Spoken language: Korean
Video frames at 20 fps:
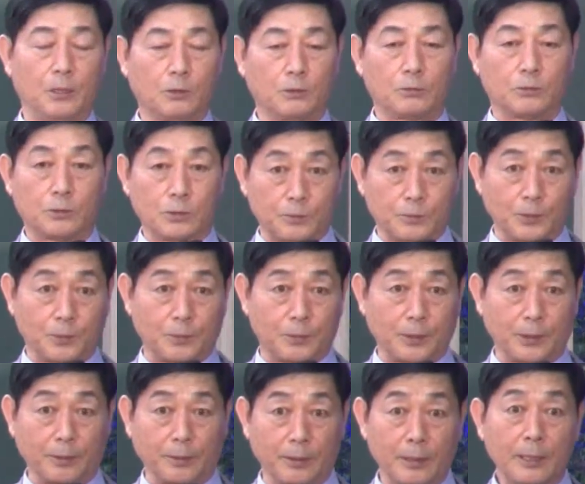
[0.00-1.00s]
그걸 보고
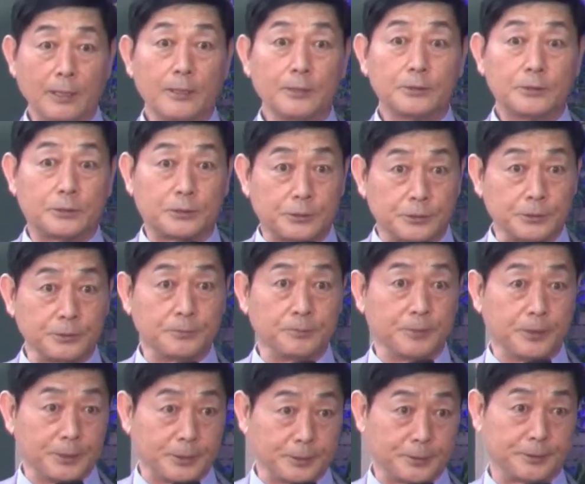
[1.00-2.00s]
뭐라 그래?
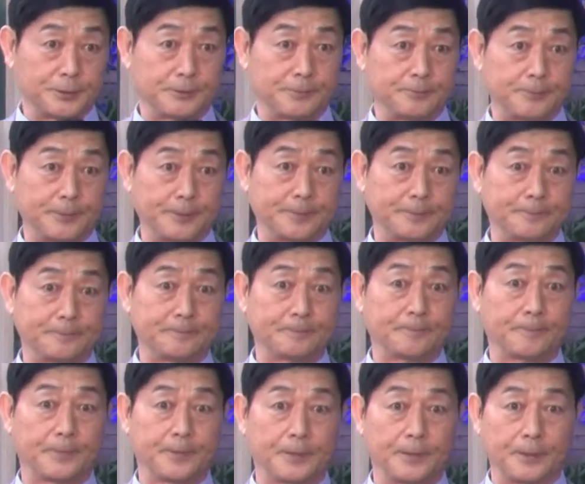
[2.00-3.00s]
증명, 증명.
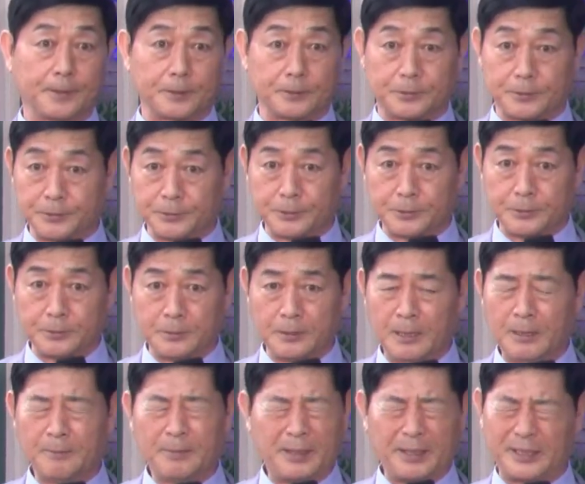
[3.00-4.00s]
그러니까 성조은막
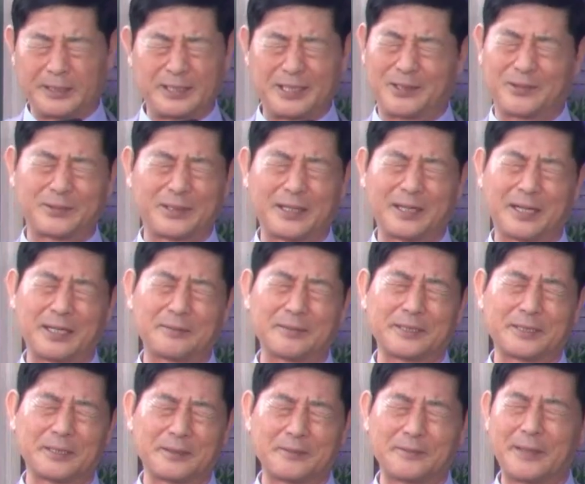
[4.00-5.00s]
옛사람 생각하지
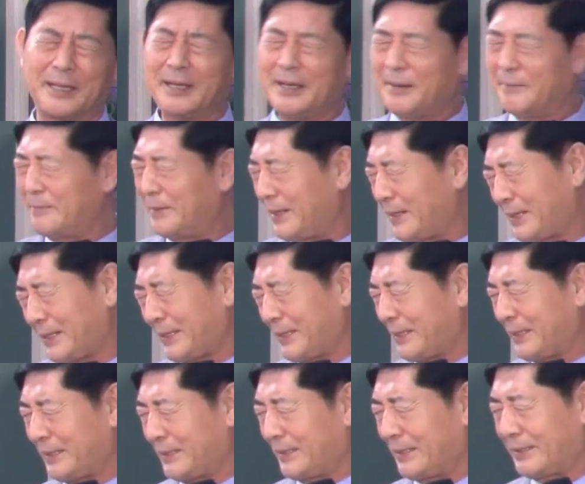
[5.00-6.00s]
마세요. 여러분, 막,
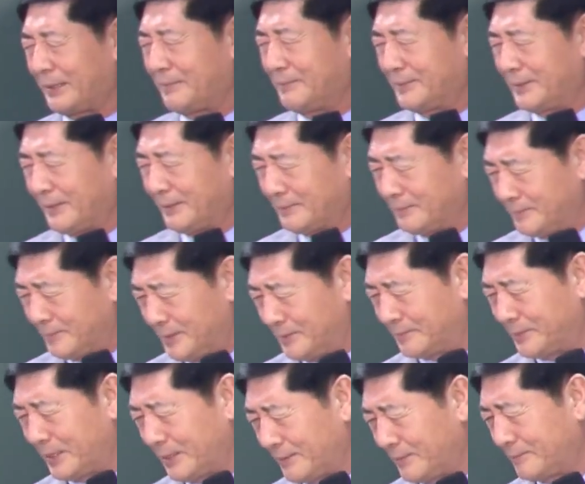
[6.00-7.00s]
막,
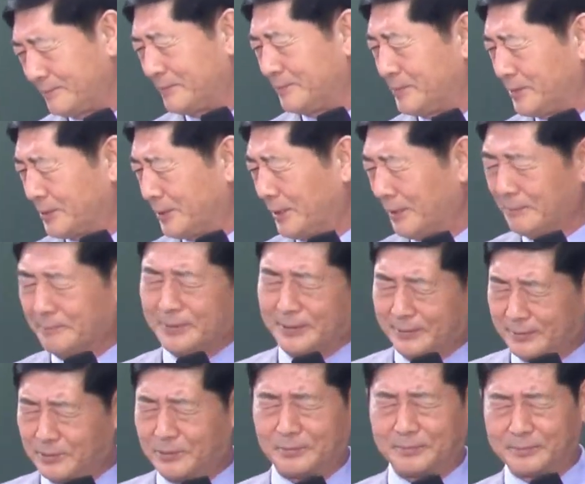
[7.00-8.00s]
막, 목사님 뭐,
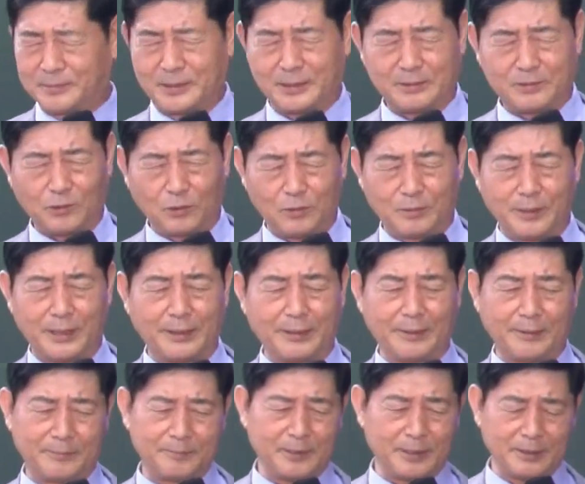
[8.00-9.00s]

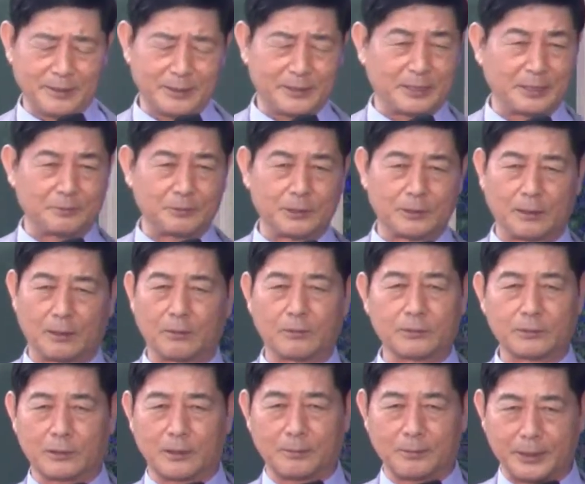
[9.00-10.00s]
조그만하게 막 집시다
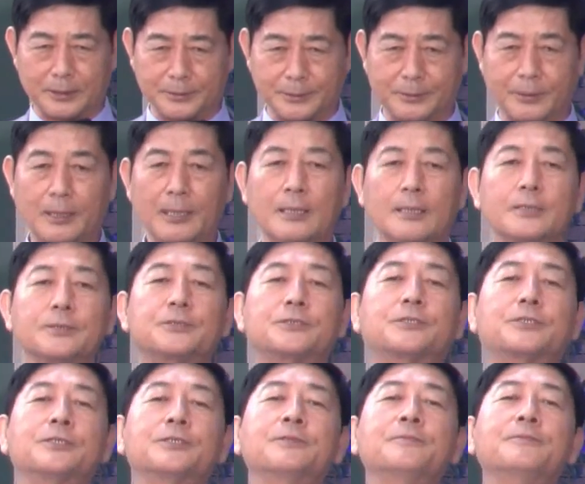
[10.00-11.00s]
그러지 런 마시고
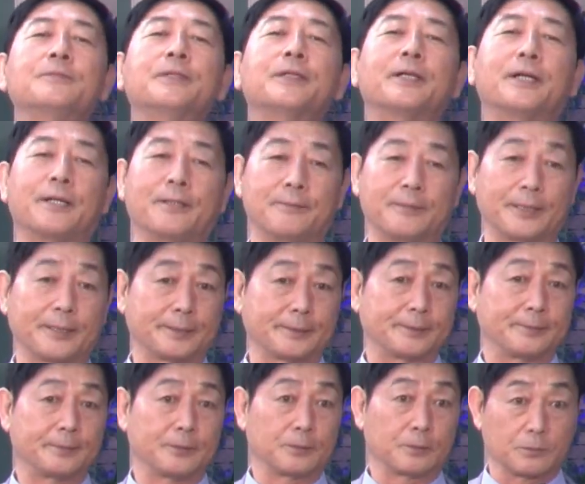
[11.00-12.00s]
증명할
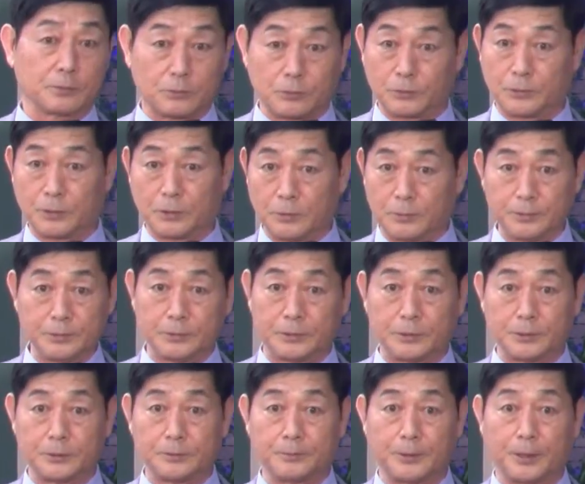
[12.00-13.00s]
만큼 그도록 여러분이
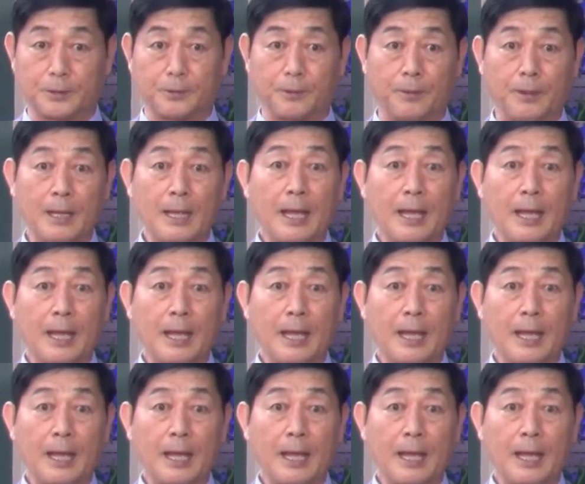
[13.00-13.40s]
지지 말고